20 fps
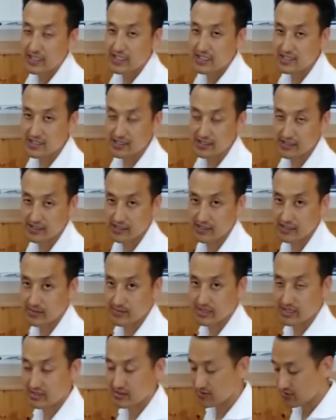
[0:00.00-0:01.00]
していただき
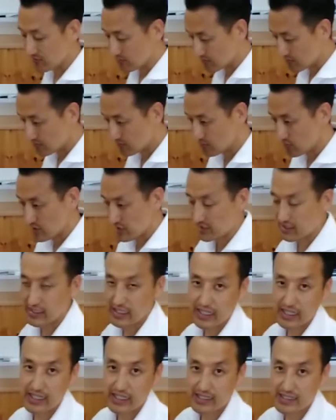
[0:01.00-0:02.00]
ますと腰
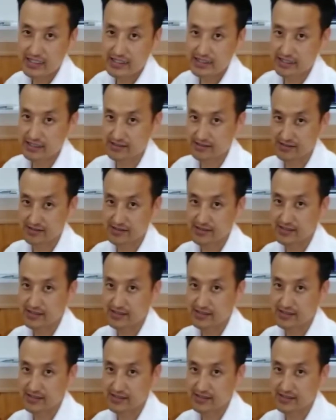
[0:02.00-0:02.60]
が痛く